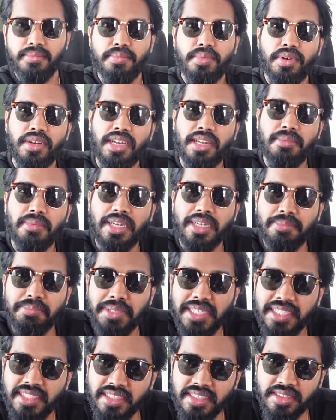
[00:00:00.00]
పోన్లే మన
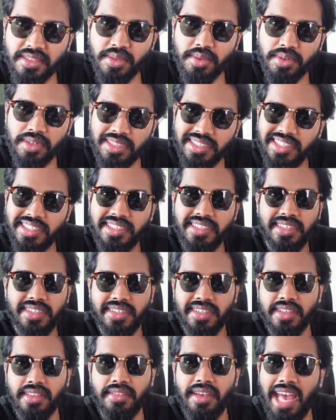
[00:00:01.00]
పేషెంట్స్ కూడా చిన్న
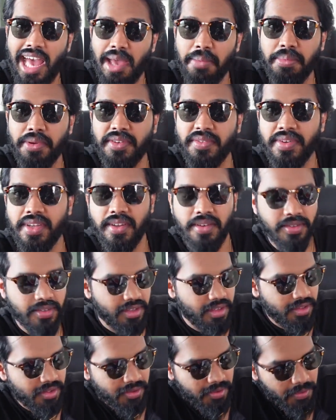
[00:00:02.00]
చిన్న తర్వాత హ్యాపీగా ఫీల్
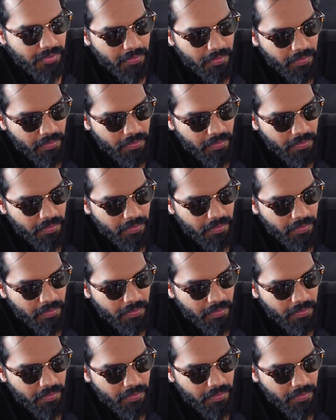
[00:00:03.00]
అవుతారు